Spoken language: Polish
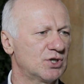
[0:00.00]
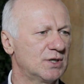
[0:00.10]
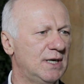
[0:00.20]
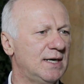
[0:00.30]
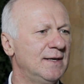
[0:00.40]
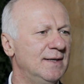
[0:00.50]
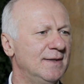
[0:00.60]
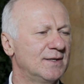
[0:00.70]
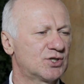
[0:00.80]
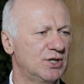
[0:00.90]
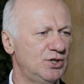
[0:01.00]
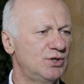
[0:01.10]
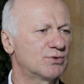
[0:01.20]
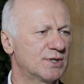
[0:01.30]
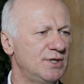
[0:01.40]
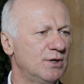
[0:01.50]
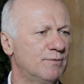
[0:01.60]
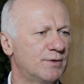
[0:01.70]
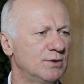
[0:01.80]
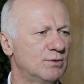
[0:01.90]
że dla części
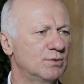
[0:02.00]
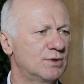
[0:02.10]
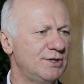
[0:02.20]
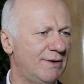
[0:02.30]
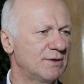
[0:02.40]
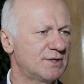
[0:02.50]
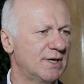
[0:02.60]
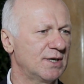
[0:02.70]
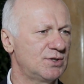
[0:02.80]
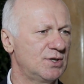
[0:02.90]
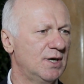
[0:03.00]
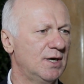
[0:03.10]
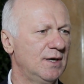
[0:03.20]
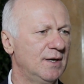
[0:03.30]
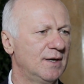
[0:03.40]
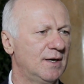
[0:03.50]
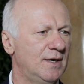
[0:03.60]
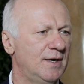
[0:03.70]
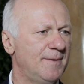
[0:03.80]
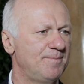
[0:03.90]
uczestników rynku działalność staje się e,
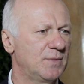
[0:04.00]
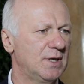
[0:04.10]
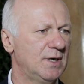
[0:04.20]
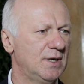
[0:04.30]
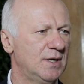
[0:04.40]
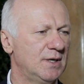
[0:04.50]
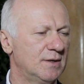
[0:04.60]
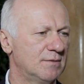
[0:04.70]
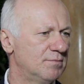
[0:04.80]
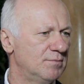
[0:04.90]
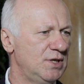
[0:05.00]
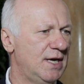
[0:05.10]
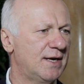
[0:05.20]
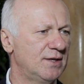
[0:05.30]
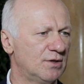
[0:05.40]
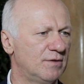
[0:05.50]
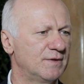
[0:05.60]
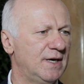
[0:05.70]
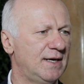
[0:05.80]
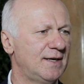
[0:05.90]
e,
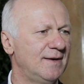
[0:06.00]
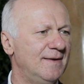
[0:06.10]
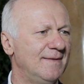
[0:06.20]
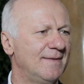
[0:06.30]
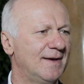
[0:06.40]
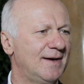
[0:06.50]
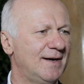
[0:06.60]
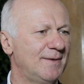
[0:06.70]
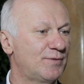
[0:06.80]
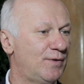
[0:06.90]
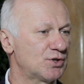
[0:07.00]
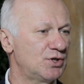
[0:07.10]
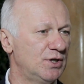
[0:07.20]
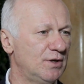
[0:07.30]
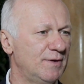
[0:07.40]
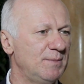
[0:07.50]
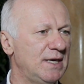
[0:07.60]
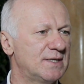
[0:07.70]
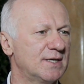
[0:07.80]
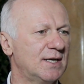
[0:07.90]
nierentowna, e, tworzy się nowe
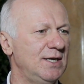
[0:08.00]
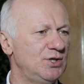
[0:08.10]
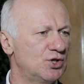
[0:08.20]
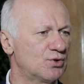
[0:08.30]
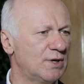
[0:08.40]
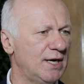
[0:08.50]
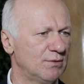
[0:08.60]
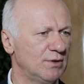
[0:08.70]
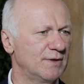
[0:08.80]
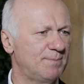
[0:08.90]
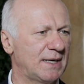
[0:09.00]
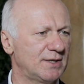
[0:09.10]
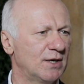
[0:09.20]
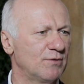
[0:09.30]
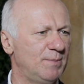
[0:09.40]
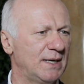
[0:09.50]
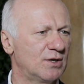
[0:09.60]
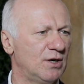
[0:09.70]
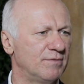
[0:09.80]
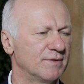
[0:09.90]
miejsce, klienci szukają nowych partnerów
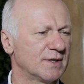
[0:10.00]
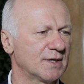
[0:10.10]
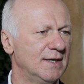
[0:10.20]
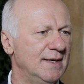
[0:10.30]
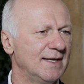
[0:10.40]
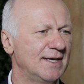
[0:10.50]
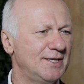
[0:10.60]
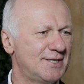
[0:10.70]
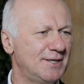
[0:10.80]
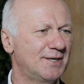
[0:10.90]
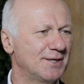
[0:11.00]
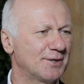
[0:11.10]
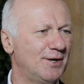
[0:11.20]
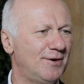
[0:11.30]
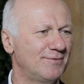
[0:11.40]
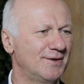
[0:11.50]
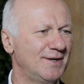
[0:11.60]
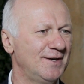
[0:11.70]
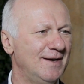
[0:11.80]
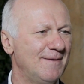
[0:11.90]
bankowych i City
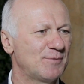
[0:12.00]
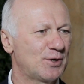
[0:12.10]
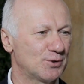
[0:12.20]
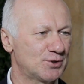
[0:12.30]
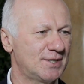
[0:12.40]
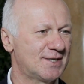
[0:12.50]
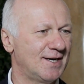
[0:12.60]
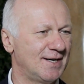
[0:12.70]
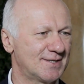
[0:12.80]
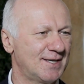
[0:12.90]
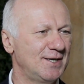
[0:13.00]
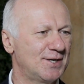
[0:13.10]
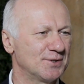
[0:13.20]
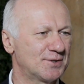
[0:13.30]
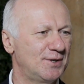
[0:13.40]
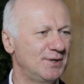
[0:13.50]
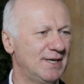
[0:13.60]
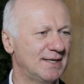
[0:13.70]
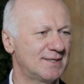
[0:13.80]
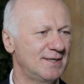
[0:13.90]
Handlowy korzysta z tej
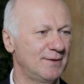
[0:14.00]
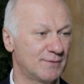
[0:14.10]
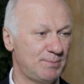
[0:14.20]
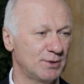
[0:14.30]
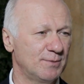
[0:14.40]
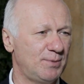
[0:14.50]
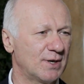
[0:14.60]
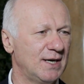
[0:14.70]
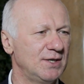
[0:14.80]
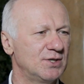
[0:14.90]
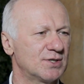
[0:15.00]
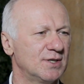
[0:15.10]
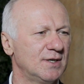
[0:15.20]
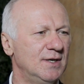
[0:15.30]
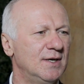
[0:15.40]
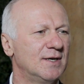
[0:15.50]
konsolidacji w sposób organiczny,